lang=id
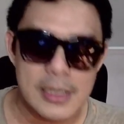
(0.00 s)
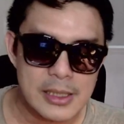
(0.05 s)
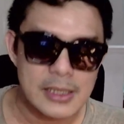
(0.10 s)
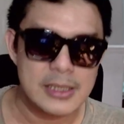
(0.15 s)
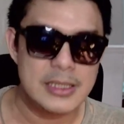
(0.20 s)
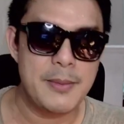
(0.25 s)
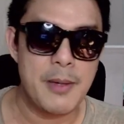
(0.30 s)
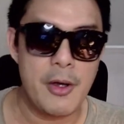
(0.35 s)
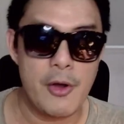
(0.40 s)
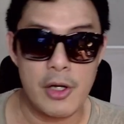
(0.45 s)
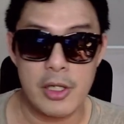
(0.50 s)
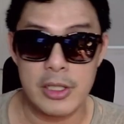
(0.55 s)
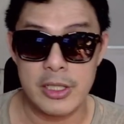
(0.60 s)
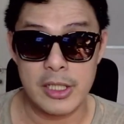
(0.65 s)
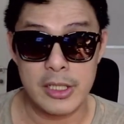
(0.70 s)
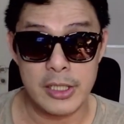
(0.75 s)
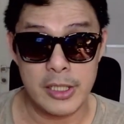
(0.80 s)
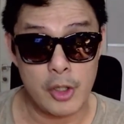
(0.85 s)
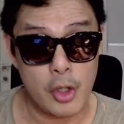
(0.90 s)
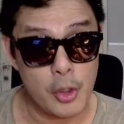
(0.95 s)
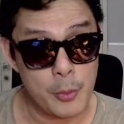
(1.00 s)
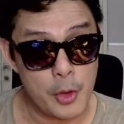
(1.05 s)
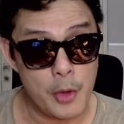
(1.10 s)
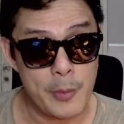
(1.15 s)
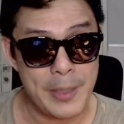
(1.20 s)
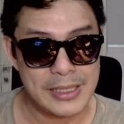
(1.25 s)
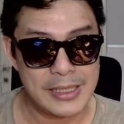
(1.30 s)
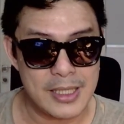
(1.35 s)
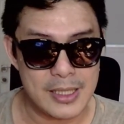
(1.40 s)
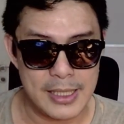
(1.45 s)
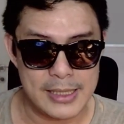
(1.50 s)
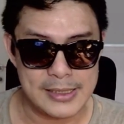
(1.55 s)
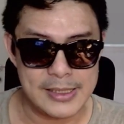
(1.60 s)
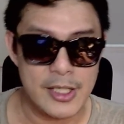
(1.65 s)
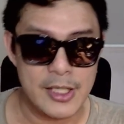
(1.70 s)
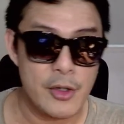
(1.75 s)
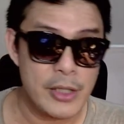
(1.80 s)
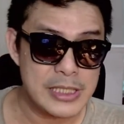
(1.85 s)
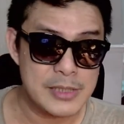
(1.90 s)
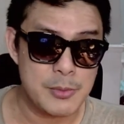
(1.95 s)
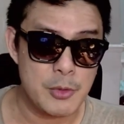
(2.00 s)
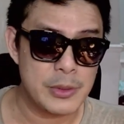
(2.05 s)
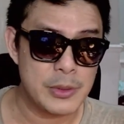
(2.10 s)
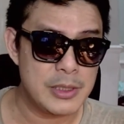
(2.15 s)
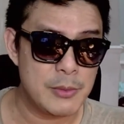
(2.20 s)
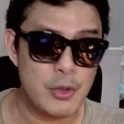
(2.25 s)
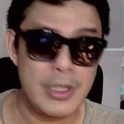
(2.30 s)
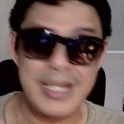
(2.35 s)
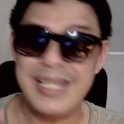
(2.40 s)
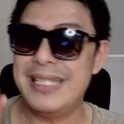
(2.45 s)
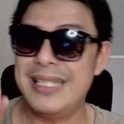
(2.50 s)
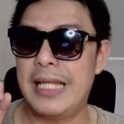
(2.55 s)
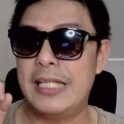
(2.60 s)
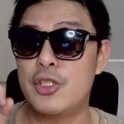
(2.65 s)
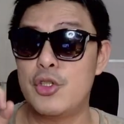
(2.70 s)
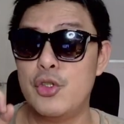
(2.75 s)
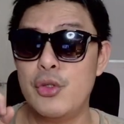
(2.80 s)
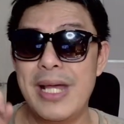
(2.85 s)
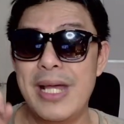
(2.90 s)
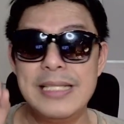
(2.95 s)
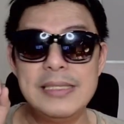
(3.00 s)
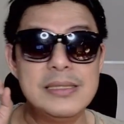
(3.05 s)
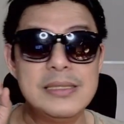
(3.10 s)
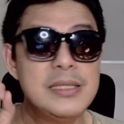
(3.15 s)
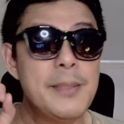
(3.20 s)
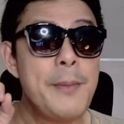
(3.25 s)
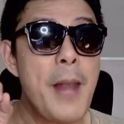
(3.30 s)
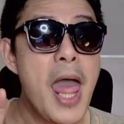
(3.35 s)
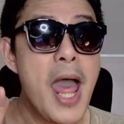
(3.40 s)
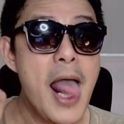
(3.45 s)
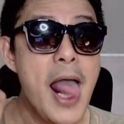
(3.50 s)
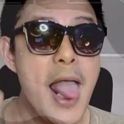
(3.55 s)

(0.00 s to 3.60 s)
di bawah di, di kolom komentar guys ya oke sebelum kita mulai kita intro dulu guys cepet